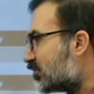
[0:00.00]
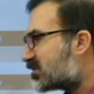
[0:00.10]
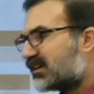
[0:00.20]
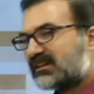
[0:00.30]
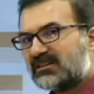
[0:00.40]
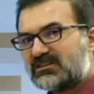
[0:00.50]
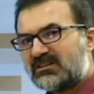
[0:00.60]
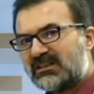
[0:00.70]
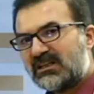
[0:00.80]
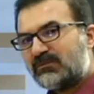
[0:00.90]
gösterdiği
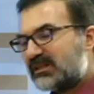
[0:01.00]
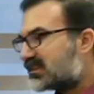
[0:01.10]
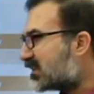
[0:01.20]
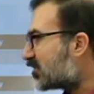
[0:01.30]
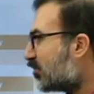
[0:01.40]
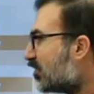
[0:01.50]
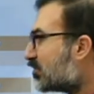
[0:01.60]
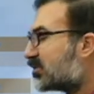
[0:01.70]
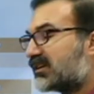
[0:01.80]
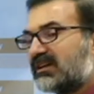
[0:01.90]
için biz yine
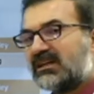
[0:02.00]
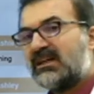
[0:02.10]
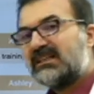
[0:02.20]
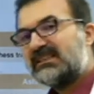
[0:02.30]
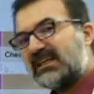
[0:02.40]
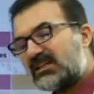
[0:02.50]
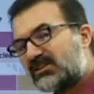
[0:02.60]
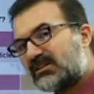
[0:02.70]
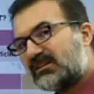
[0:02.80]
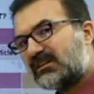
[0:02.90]
doğal olarak D
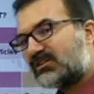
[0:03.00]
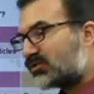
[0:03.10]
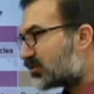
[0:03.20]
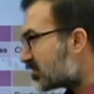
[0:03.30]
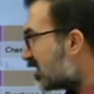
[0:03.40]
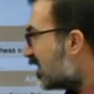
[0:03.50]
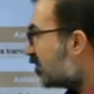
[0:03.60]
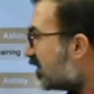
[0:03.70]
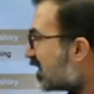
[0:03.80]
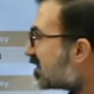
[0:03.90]
şıkkına gidiyoruz.
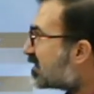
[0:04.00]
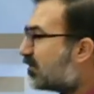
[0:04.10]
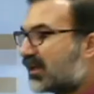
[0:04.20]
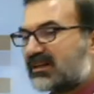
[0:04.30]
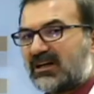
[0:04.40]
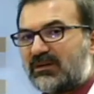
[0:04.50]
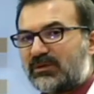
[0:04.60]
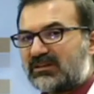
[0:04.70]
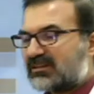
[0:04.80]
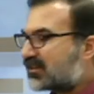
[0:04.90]
Biraz zaman
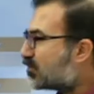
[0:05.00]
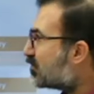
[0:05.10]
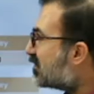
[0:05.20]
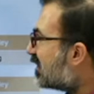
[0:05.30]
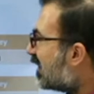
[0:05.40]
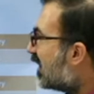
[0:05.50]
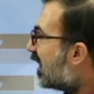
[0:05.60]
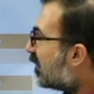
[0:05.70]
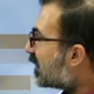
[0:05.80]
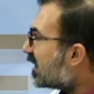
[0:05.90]
kaybettirir bu size
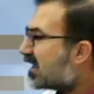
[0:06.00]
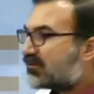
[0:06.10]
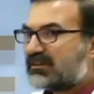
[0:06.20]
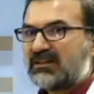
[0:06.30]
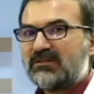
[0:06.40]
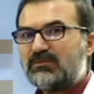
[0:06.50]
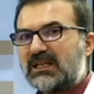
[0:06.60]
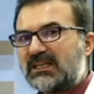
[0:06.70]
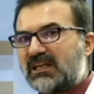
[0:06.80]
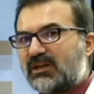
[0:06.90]
ama ilk verilen
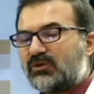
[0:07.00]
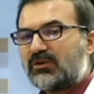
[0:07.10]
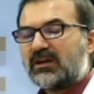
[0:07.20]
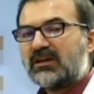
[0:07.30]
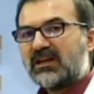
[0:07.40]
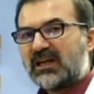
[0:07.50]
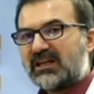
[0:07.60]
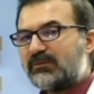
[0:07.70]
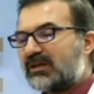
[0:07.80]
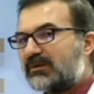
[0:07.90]
bilgiye göre
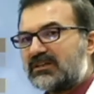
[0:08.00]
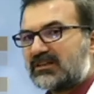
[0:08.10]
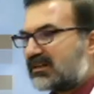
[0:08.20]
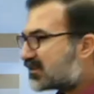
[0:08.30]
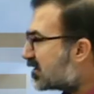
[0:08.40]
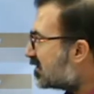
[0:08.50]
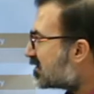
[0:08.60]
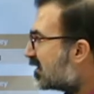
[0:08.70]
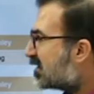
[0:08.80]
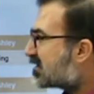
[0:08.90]
elemeye
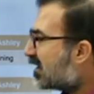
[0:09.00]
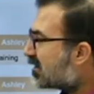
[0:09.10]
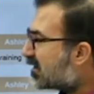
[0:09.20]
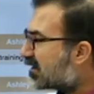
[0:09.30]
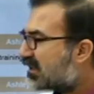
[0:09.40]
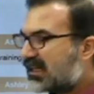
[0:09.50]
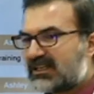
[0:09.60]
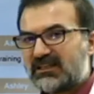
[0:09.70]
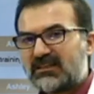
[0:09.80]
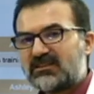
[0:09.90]
başlarsanız zaten
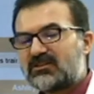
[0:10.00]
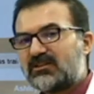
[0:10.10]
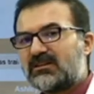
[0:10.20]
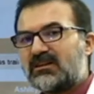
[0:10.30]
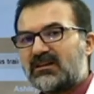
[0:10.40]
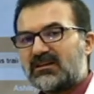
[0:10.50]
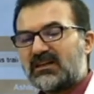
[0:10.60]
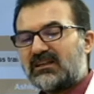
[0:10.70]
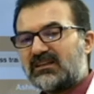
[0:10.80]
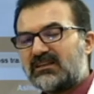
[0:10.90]
ilk iki şık
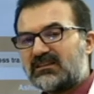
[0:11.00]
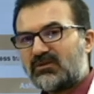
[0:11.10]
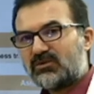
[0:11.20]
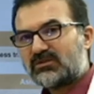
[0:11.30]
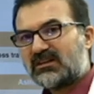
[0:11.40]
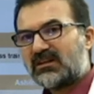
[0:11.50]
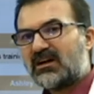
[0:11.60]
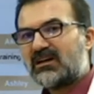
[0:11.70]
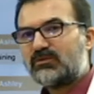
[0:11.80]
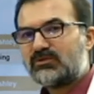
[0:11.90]
kendiliğinden ortadan
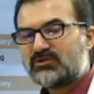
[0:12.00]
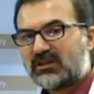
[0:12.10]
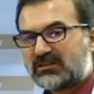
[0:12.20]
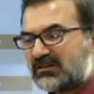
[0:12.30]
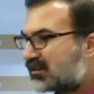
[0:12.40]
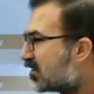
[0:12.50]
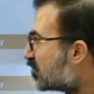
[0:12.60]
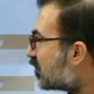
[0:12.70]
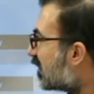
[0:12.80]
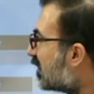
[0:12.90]
kaybolacaktır.
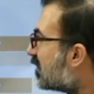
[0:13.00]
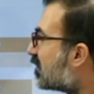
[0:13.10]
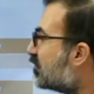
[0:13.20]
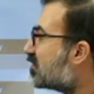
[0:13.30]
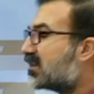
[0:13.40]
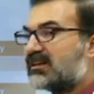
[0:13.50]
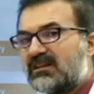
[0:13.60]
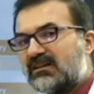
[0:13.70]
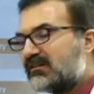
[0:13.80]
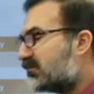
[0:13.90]
Çünkü aranan
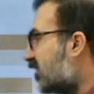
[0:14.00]
özelliği